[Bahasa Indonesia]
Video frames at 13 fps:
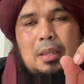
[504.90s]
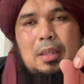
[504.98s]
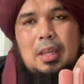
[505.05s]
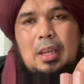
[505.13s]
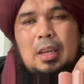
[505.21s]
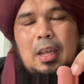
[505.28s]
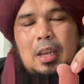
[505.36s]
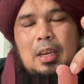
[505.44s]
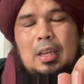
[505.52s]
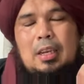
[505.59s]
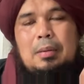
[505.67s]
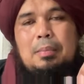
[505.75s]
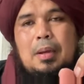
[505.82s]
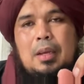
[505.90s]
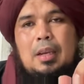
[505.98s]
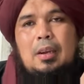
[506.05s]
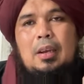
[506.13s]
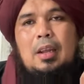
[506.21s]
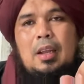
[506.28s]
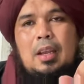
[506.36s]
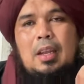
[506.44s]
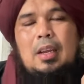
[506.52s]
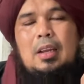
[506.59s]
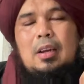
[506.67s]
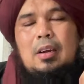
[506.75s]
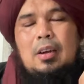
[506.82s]
bawa belur dan
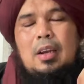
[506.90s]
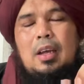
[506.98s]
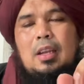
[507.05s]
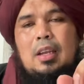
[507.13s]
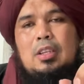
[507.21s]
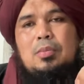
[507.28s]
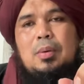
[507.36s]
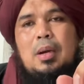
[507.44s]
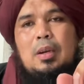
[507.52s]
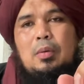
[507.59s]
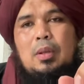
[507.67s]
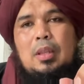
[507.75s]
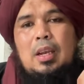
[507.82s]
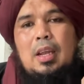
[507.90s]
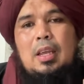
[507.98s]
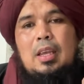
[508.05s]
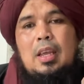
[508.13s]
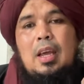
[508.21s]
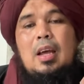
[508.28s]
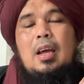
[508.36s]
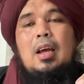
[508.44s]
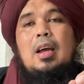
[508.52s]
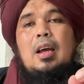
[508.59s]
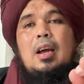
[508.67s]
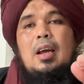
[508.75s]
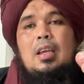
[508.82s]
coba lihat di postingan ini ya
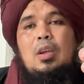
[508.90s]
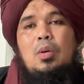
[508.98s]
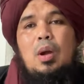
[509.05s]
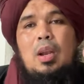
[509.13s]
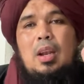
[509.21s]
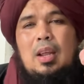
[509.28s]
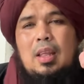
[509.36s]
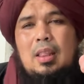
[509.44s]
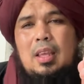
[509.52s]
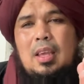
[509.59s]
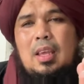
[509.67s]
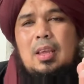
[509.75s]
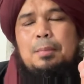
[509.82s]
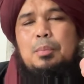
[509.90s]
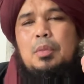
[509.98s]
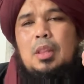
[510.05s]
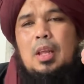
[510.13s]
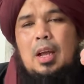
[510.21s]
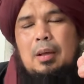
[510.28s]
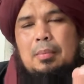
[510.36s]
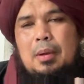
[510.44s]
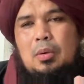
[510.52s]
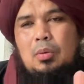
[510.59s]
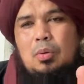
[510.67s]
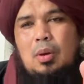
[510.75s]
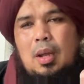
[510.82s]
oh, istrinya Papi Putra
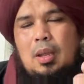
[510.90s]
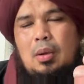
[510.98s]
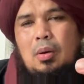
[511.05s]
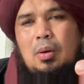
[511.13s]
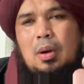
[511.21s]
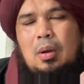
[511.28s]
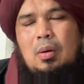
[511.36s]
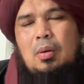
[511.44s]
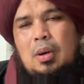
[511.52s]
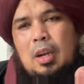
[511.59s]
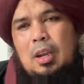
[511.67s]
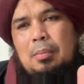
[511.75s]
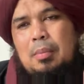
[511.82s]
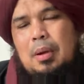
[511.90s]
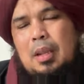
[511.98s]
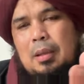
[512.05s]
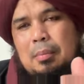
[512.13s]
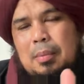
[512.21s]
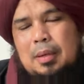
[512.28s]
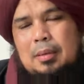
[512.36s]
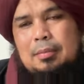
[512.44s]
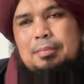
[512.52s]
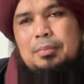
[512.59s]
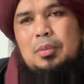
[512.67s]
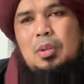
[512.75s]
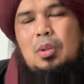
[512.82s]
Siregar kalian lihat ya ini
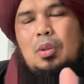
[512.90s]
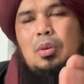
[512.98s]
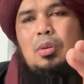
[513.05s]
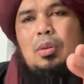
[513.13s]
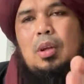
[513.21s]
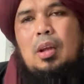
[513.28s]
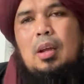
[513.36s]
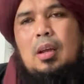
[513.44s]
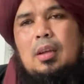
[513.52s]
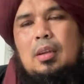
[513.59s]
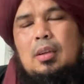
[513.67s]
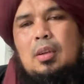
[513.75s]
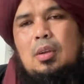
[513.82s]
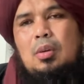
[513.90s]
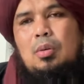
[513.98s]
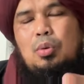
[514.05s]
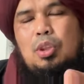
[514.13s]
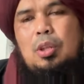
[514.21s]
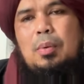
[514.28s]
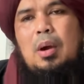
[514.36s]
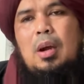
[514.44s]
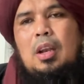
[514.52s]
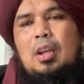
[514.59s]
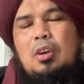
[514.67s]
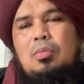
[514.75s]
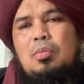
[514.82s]
foto slide show
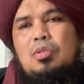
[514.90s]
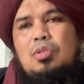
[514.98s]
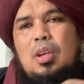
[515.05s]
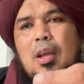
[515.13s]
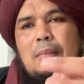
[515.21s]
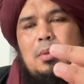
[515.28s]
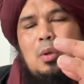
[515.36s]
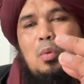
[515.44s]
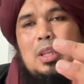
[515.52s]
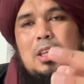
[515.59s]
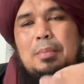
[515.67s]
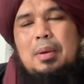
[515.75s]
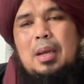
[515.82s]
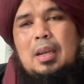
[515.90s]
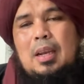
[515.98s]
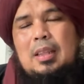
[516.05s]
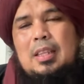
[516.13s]
fotonya uh,